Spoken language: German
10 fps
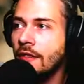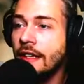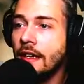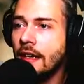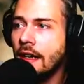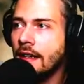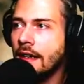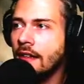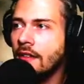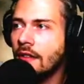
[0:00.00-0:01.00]
Wieder gar
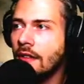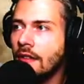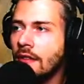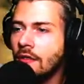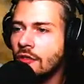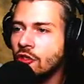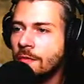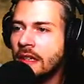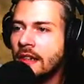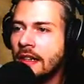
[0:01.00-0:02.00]
keins. Und die
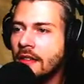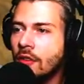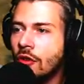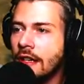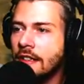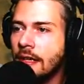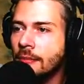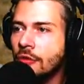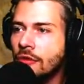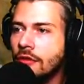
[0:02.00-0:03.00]
Spitzhacke ist auch gleich
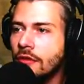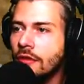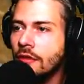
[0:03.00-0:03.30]
kaputt.